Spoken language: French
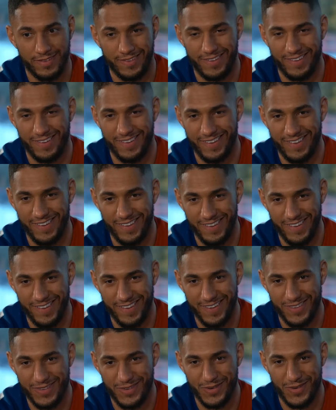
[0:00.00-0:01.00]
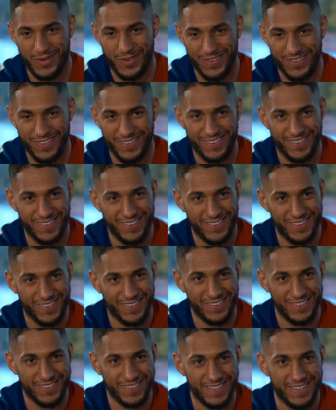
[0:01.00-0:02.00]
Et, euh, donc
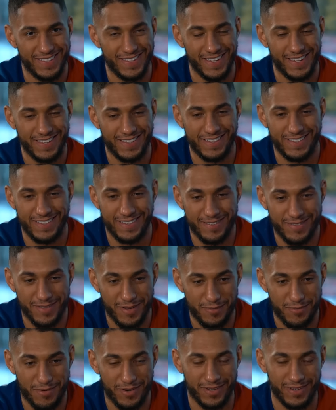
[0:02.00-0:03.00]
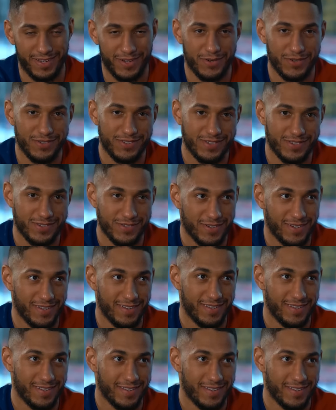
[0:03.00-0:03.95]
le, DTN, il vient voir les coachs, tu vois.